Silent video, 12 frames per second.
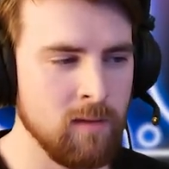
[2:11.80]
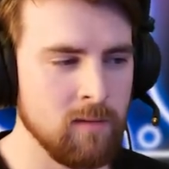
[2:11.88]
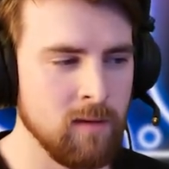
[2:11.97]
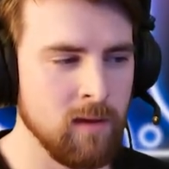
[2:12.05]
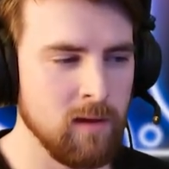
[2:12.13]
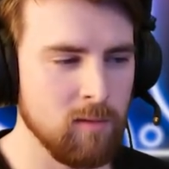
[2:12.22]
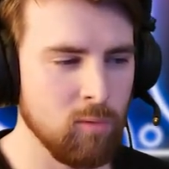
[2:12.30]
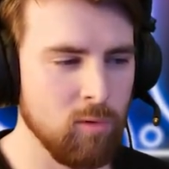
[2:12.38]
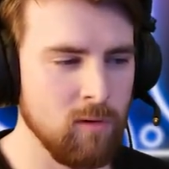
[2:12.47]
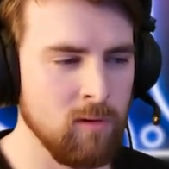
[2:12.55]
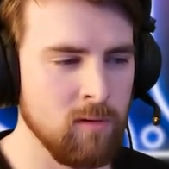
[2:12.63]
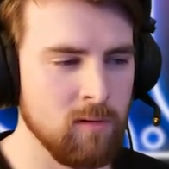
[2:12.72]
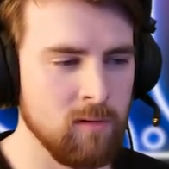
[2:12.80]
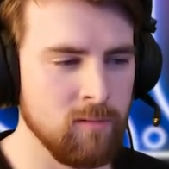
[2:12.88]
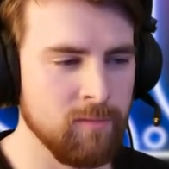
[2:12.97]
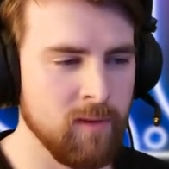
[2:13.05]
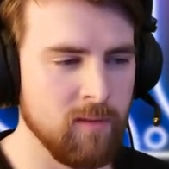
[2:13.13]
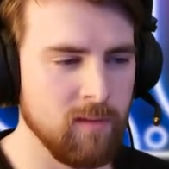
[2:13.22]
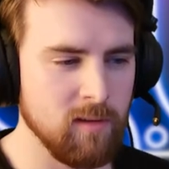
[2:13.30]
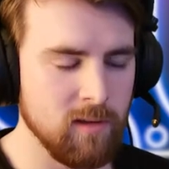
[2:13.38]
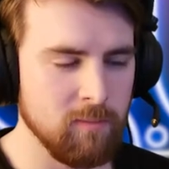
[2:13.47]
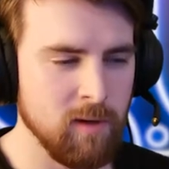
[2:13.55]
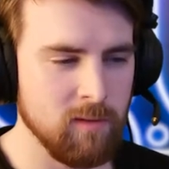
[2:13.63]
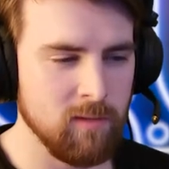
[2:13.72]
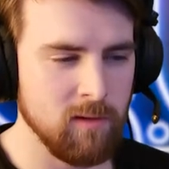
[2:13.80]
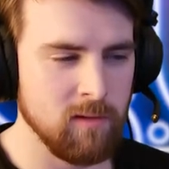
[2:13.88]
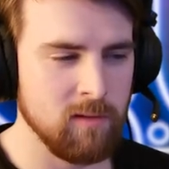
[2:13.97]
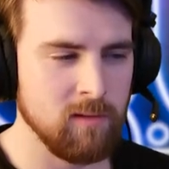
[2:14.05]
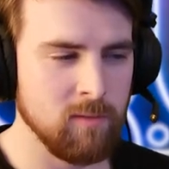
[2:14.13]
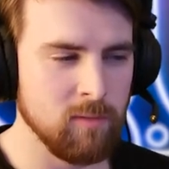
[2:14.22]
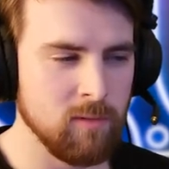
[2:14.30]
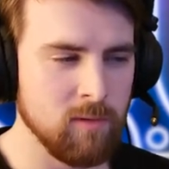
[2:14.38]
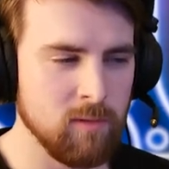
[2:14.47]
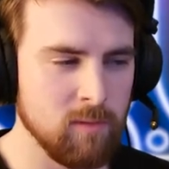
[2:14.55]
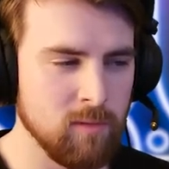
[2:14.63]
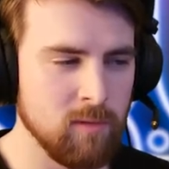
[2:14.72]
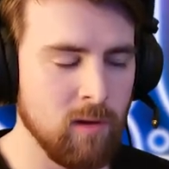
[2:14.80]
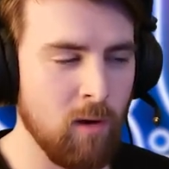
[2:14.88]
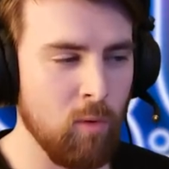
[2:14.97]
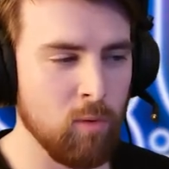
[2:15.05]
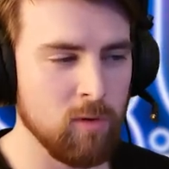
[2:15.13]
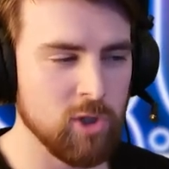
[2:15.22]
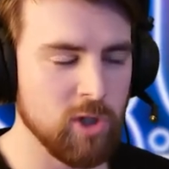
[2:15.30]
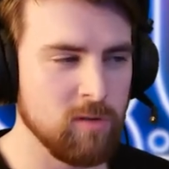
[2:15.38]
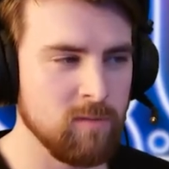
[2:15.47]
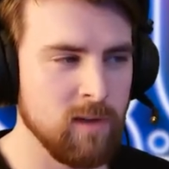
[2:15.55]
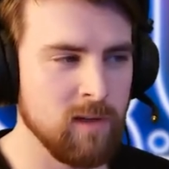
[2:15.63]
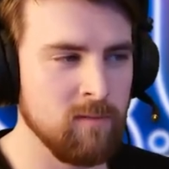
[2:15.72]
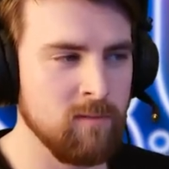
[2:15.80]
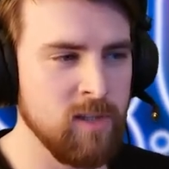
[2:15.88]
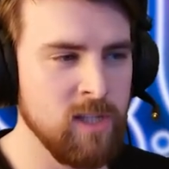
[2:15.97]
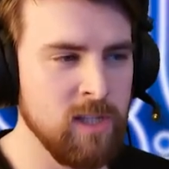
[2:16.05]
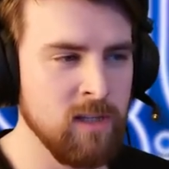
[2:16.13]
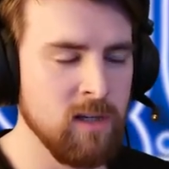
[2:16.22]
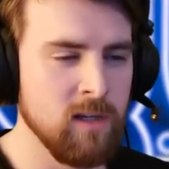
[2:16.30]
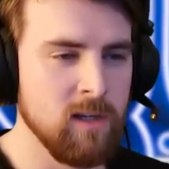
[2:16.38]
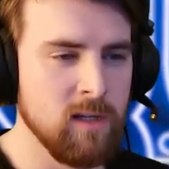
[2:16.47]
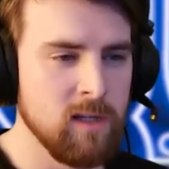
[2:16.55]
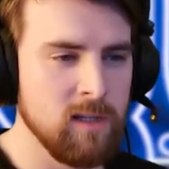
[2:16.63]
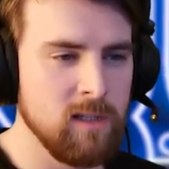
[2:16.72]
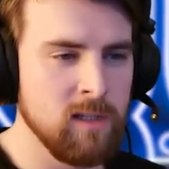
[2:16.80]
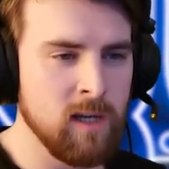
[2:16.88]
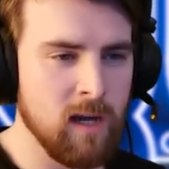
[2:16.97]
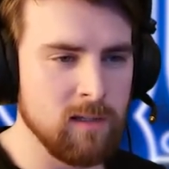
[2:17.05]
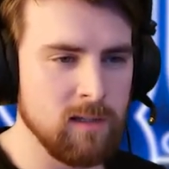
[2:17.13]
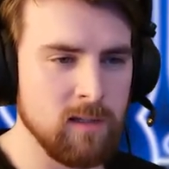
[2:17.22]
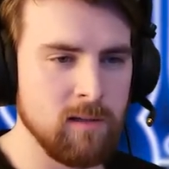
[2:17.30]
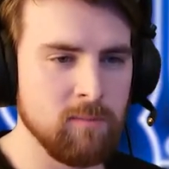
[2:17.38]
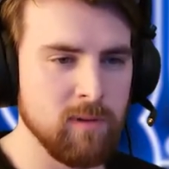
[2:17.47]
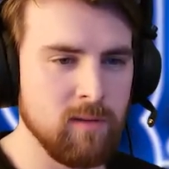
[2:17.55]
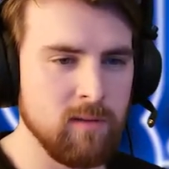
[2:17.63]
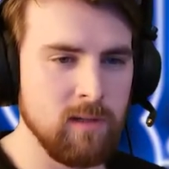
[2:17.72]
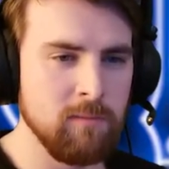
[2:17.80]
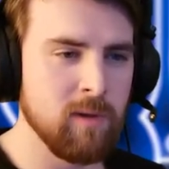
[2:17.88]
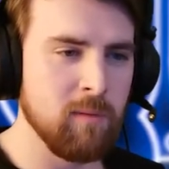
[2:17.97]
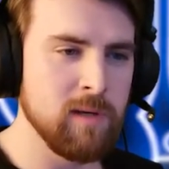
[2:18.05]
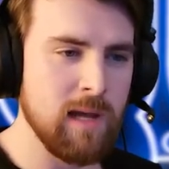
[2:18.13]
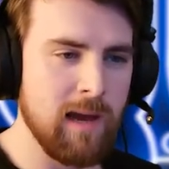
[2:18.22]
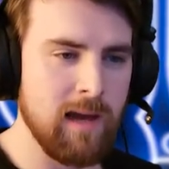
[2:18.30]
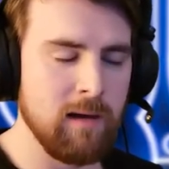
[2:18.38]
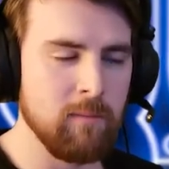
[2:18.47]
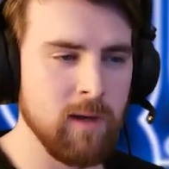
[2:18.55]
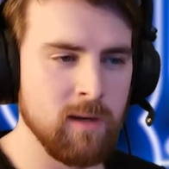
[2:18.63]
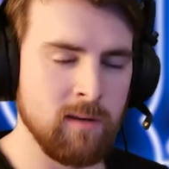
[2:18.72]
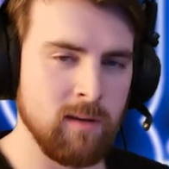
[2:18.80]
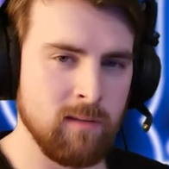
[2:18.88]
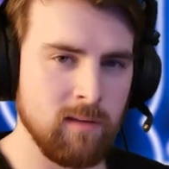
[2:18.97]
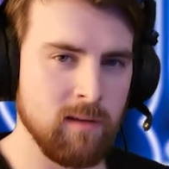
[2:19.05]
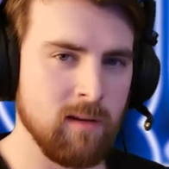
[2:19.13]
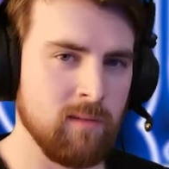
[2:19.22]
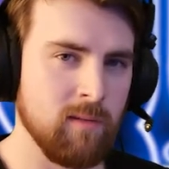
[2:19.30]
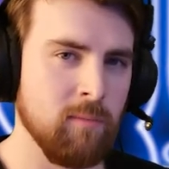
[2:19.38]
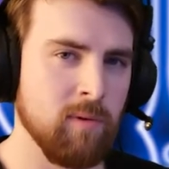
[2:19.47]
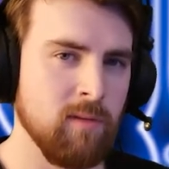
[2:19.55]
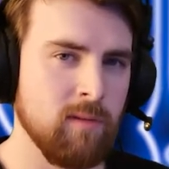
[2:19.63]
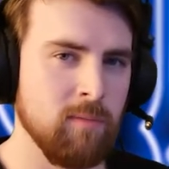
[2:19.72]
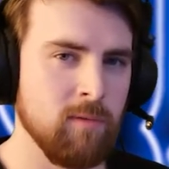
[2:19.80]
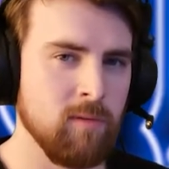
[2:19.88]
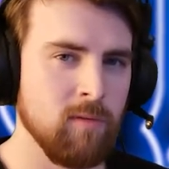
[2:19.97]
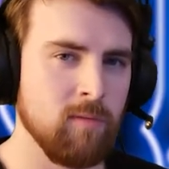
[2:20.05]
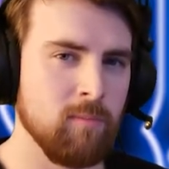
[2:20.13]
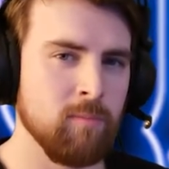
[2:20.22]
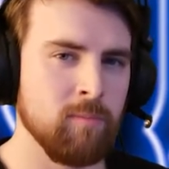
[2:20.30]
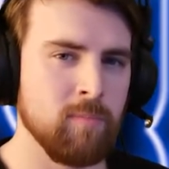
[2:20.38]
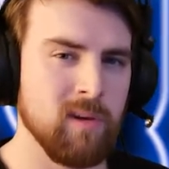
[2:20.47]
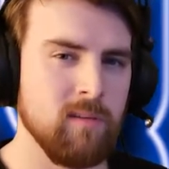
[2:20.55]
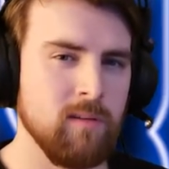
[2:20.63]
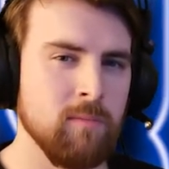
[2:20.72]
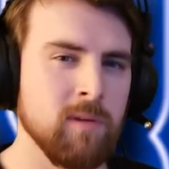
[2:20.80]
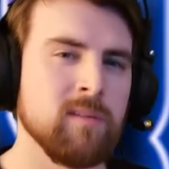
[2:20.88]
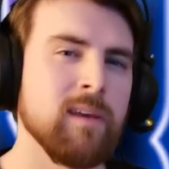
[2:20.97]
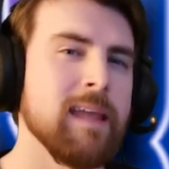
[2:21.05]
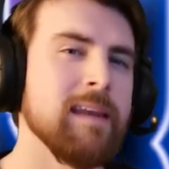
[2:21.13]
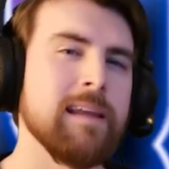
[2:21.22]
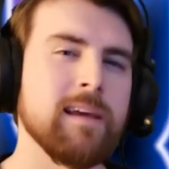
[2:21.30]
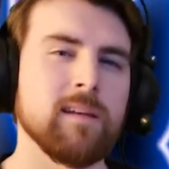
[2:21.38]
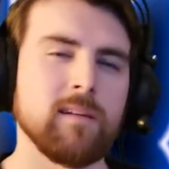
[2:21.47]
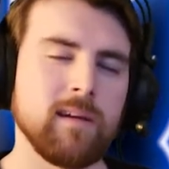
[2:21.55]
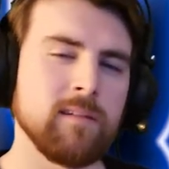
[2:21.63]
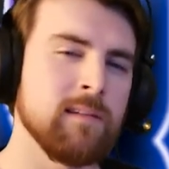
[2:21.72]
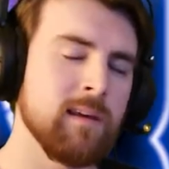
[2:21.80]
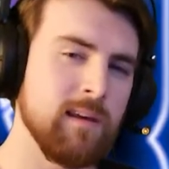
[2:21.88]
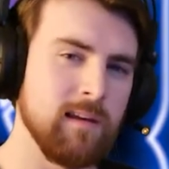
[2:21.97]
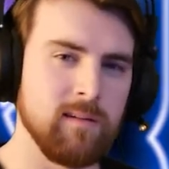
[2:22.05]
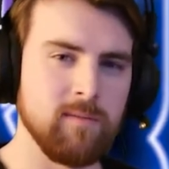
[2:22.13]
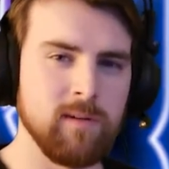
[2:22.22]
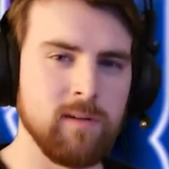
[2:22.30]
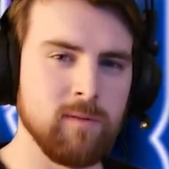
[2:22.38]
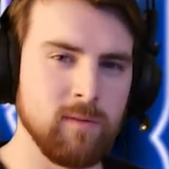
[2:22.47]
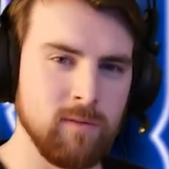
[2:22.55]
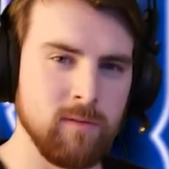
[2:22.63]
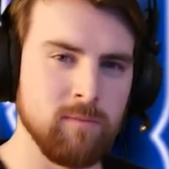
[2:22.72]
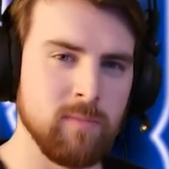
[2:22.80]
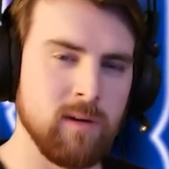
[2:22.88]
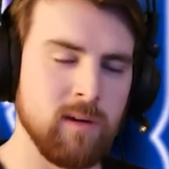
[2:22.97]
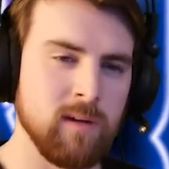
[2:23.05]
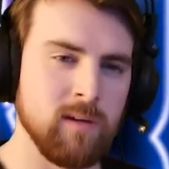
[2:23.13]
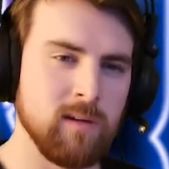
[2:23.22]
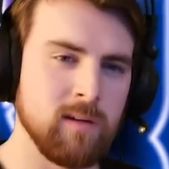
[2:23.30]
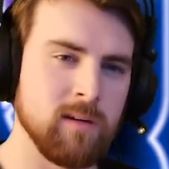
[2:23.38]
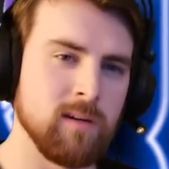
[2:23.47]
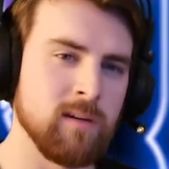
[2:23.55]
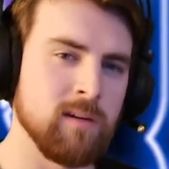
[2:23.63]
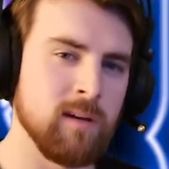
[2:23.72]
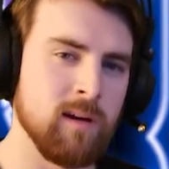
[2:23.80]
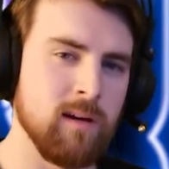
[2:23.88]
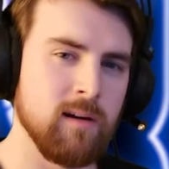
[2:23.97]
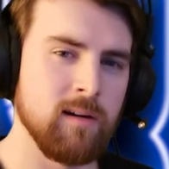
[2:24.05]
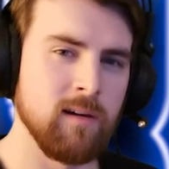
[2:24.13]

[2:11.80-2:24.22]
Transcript: sehr doll witzig gemacht werden und, und auch geschaut werden, wie die Cutter im Prinzip damit arbeiten etc. Es war im Prinzip so ein, so ein Prinzip des Kennenlernen, ein Kennenlernvideo im Bereich äh, der